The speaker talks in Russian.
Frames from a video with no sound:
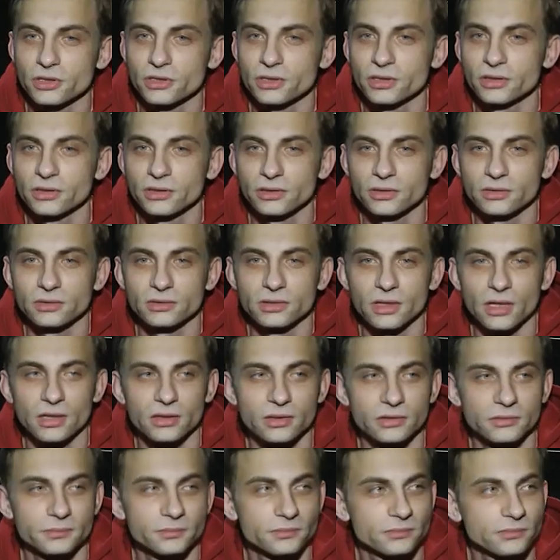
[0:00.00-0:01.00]
Это
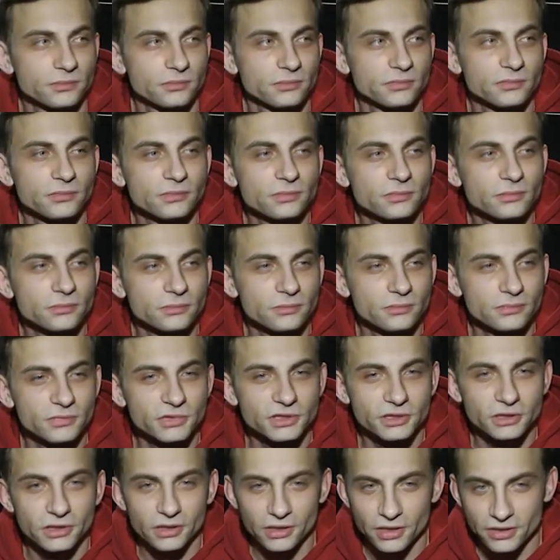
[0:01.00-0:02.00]
как
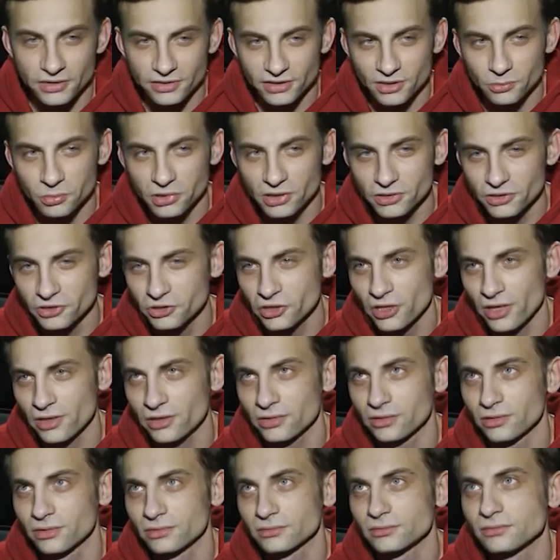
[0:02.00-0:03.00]
сыграть
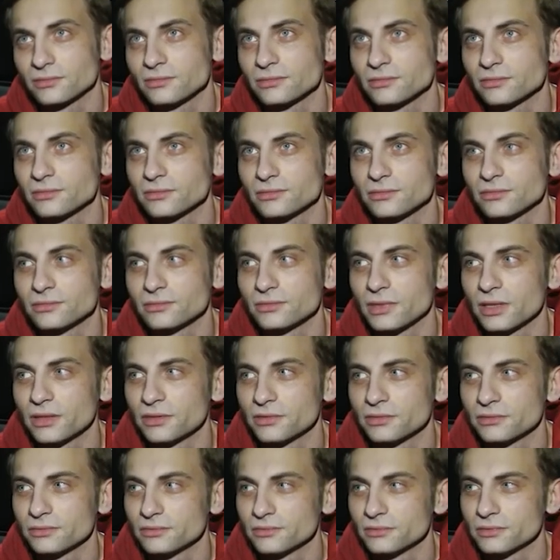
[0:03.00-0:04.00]
инопланетянина да,
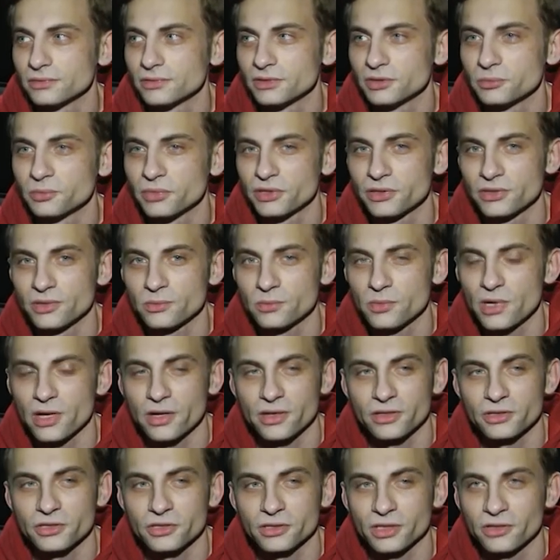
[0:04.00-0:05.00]
не
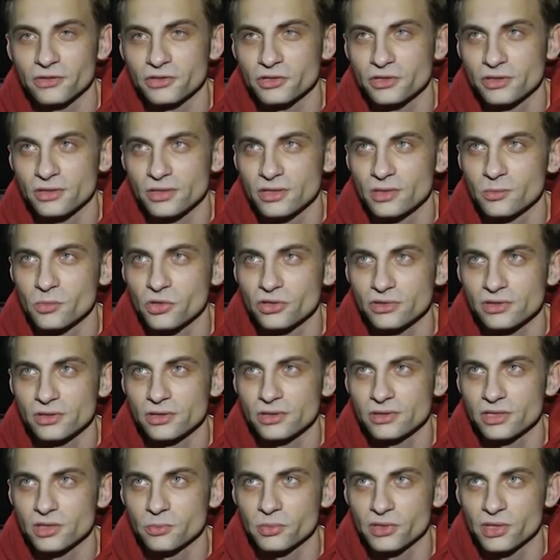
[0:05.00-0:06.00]
понимая человеческие
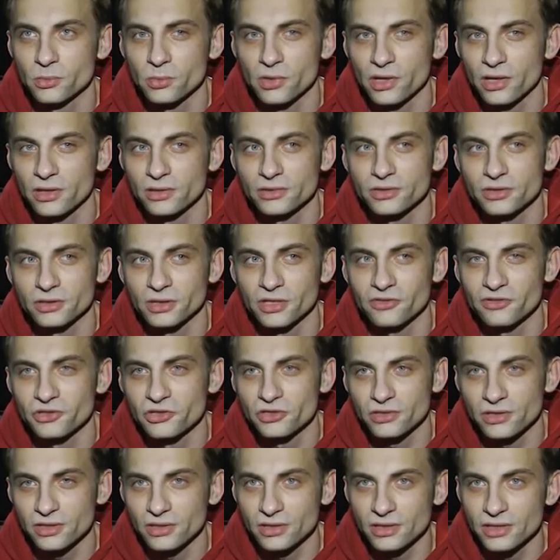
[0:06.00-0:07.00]
эмоции, не понимая
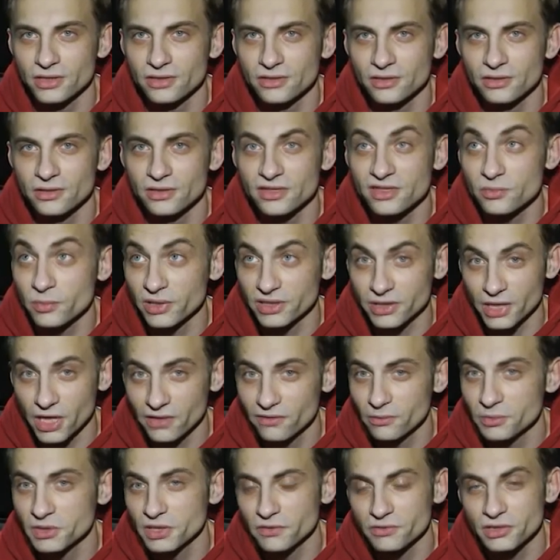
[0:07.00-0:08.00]
человеческие лица, не
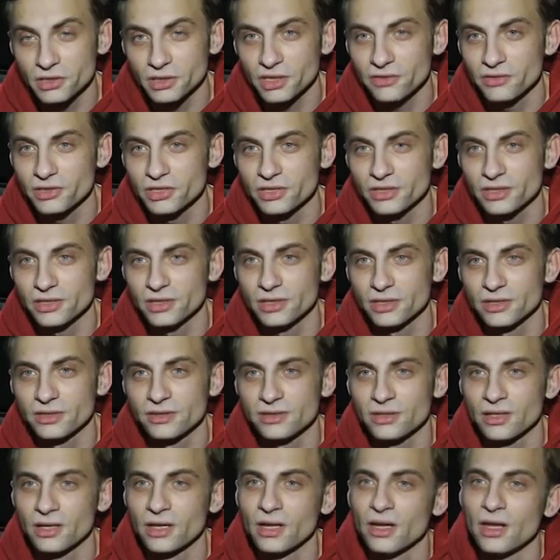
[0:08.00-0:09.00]
смотря вообще в человеческие
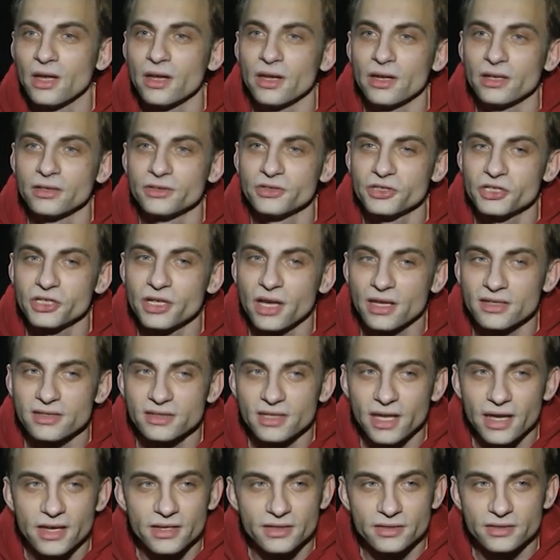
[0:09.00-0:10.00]
лица, не
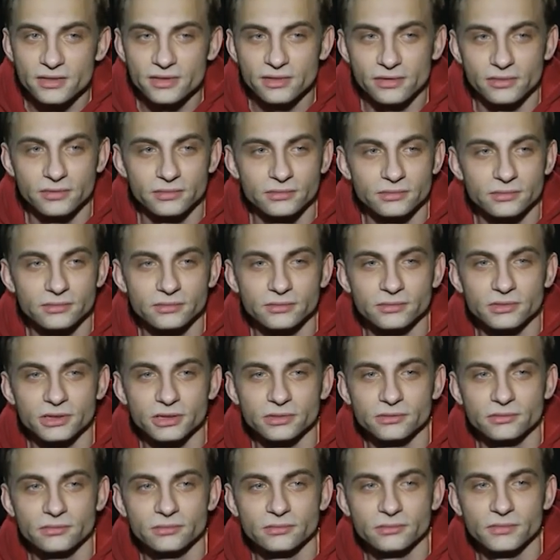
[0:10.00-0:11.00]
касаясь э,
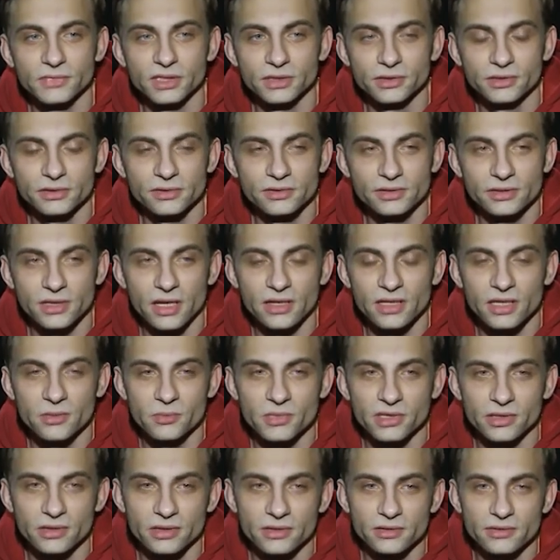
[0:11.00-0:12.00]
и с
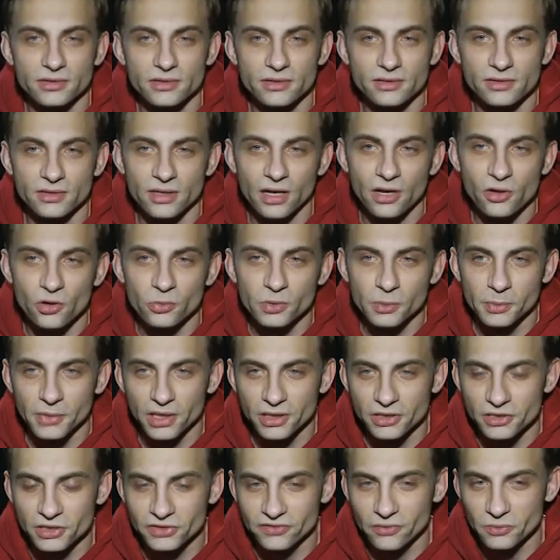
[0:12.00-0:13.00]
какими-то, с огромным
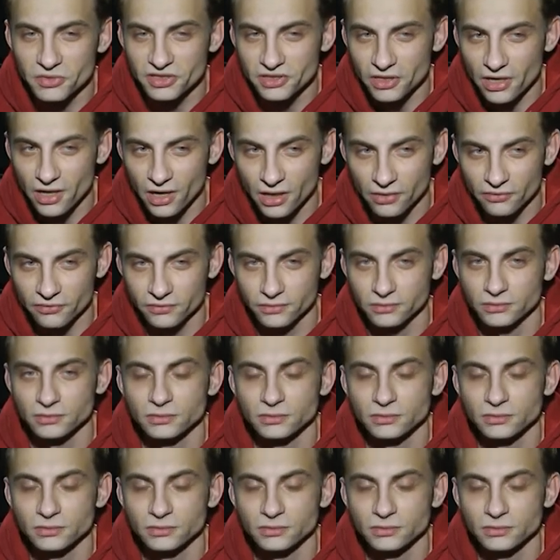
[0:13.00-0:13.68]
количеством страхов,